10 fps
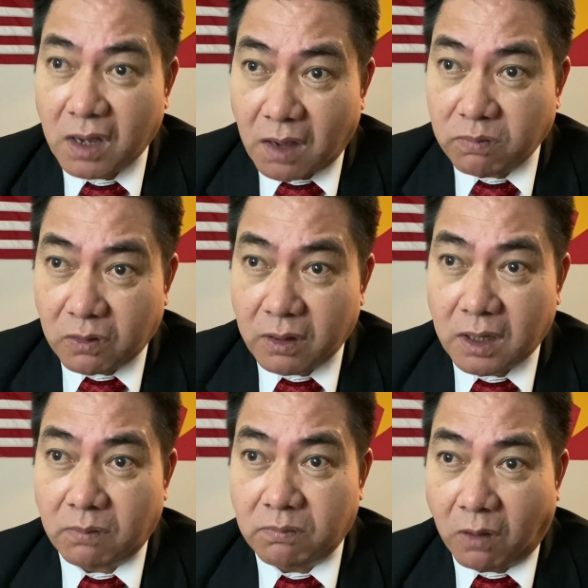không nói
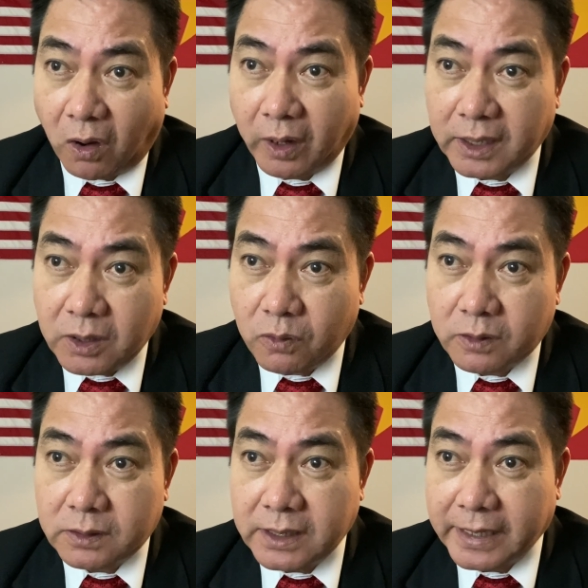không, mọi điều
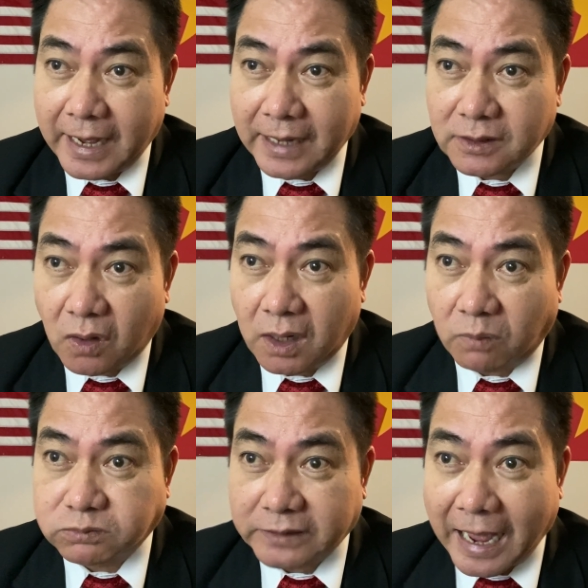gì khác do
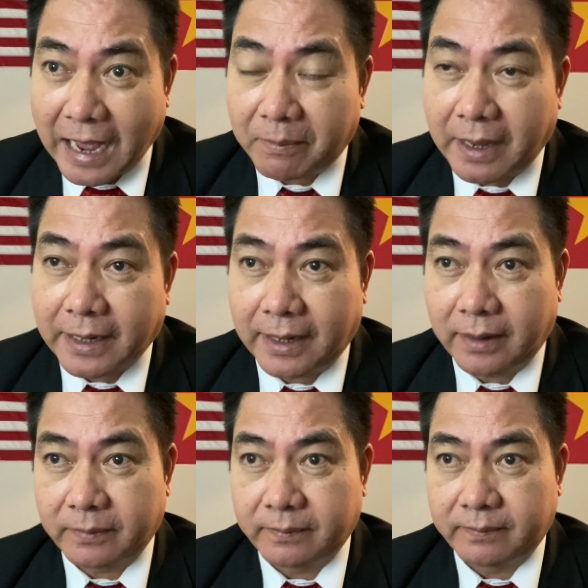lòng ta mà ra.